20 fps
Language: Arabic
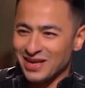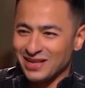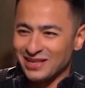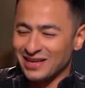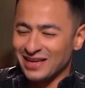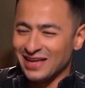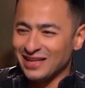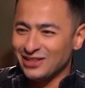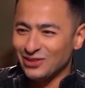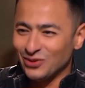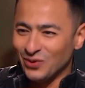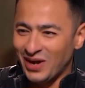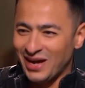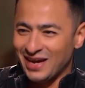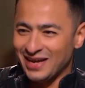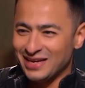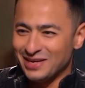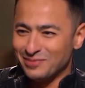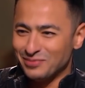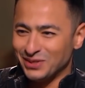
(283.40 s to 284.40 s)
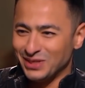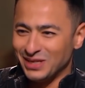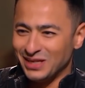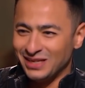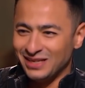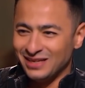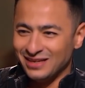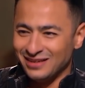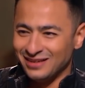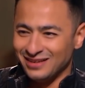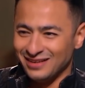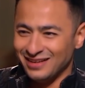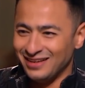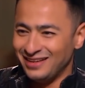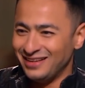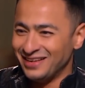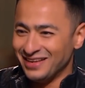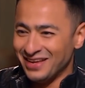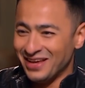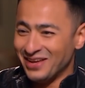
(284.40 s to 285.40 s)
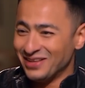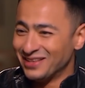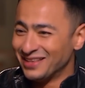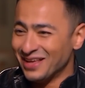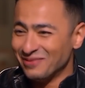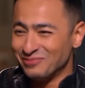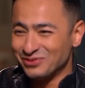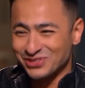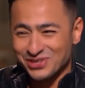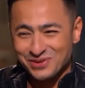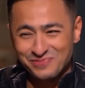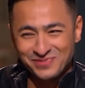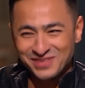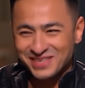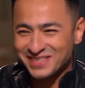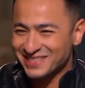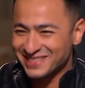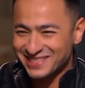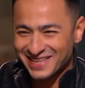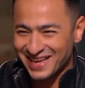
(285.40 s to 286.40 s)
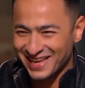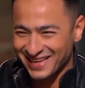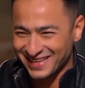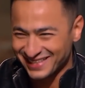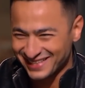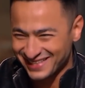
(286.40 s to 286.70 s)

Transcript: جات له حالة من ال... ده مش ابني إزاي؟